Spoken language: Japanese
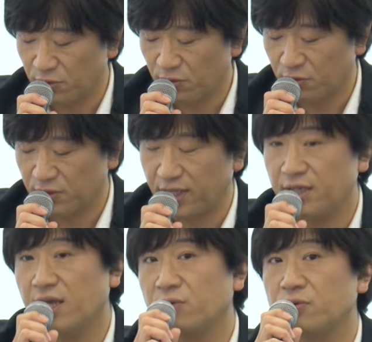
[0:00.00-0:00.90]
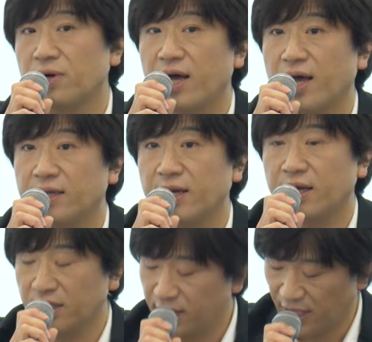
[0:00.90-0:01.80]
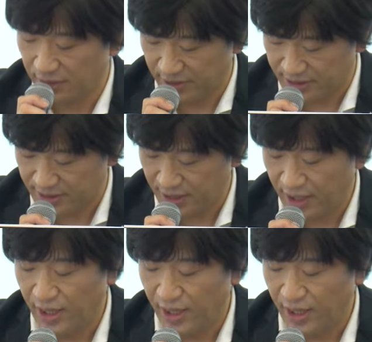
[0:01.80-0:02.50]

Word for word: 登録できないことが明らかになります。